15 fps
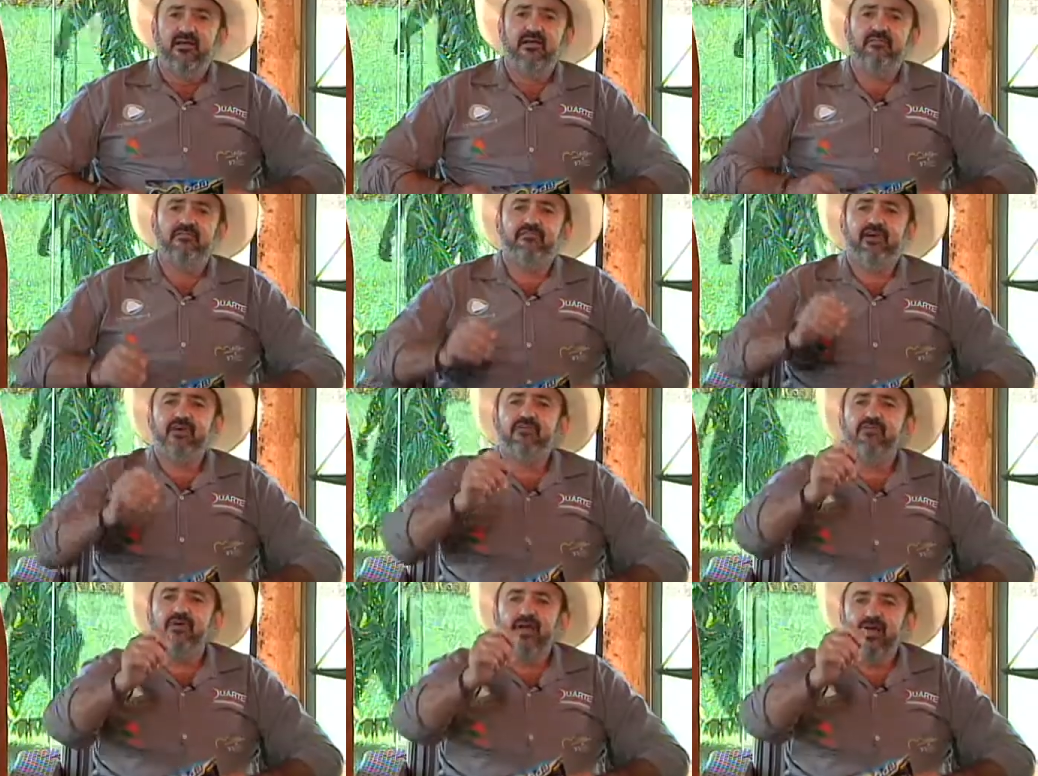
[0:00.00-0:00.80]
Vamos
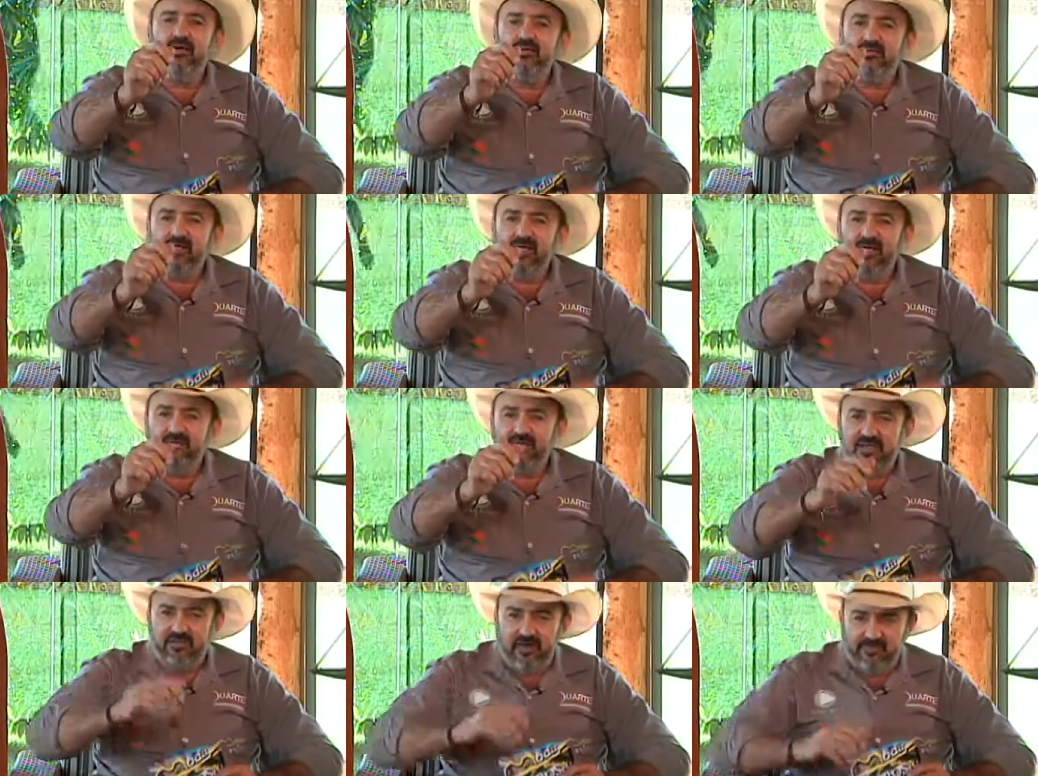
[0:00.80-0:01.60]
faturar um
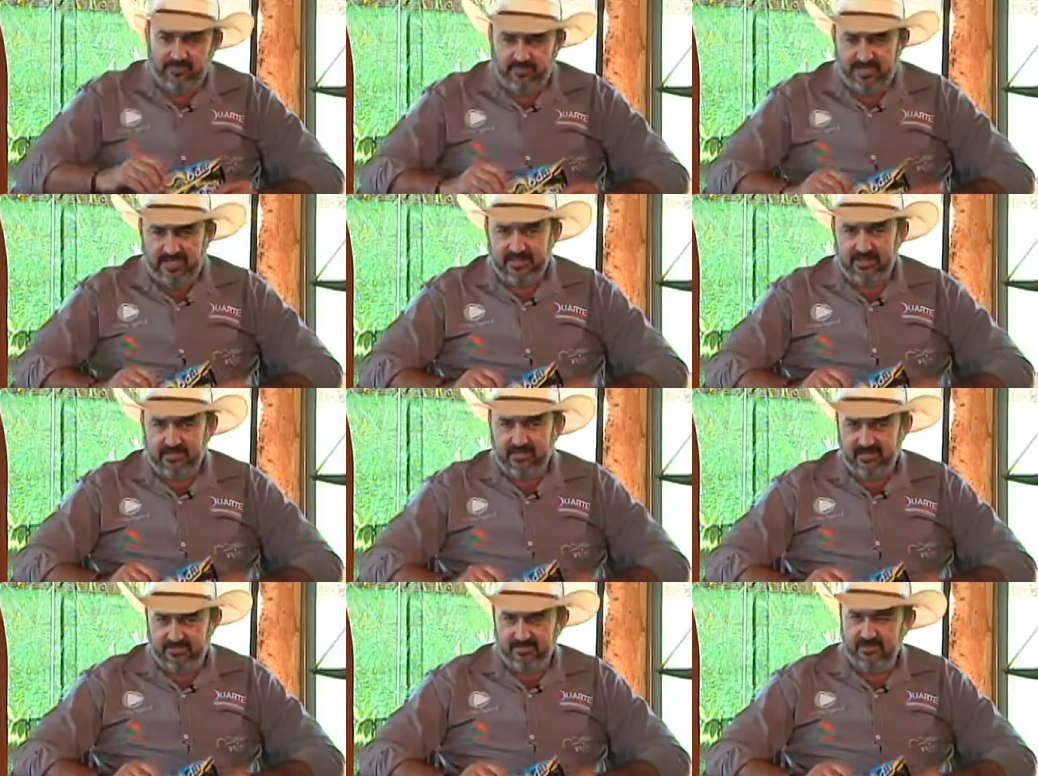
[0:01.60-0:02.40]
caraminguá pro
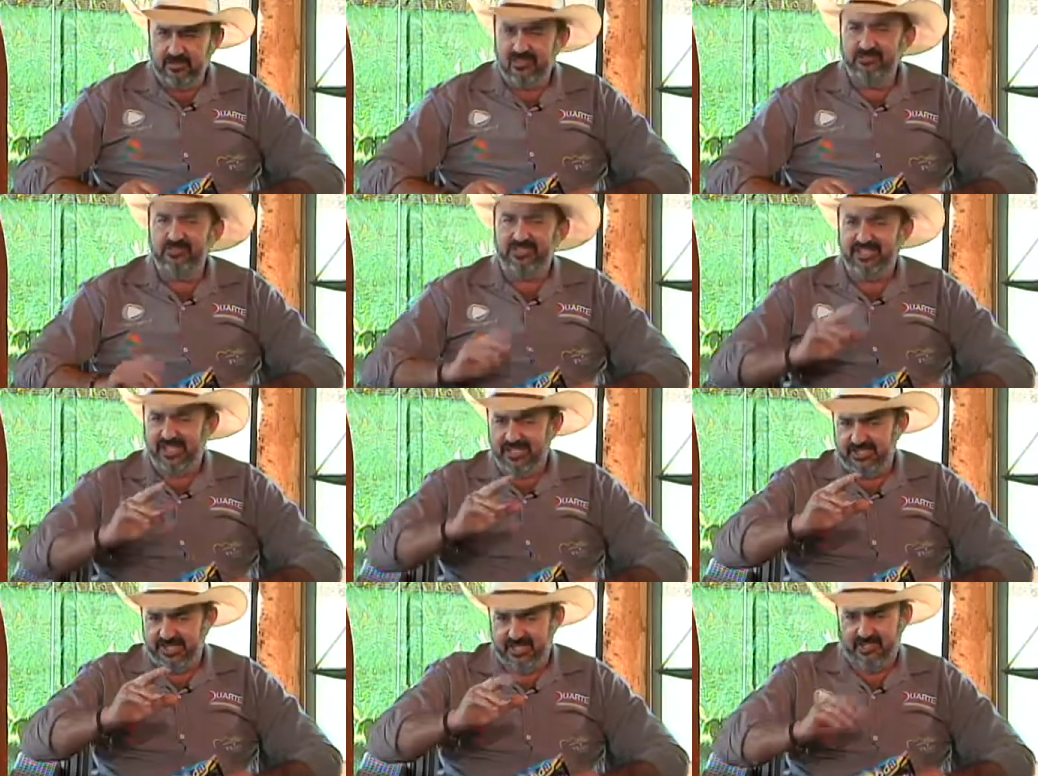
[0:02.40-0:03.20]
patrão, já voltamos
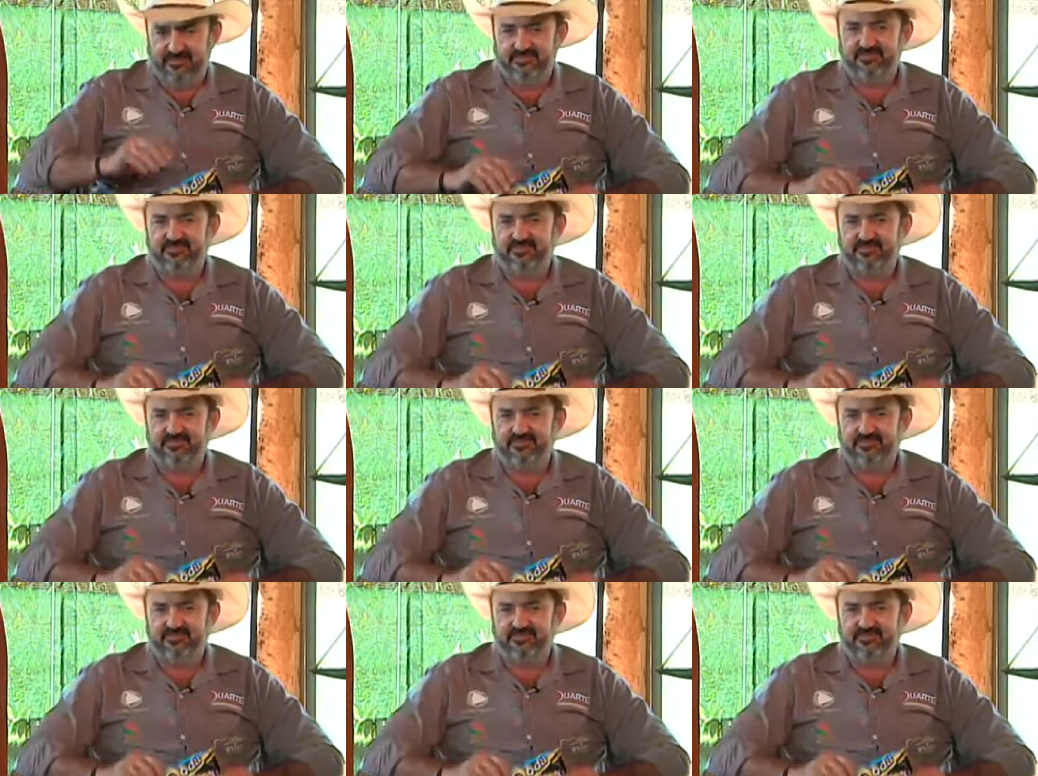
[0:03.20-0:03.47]
já já.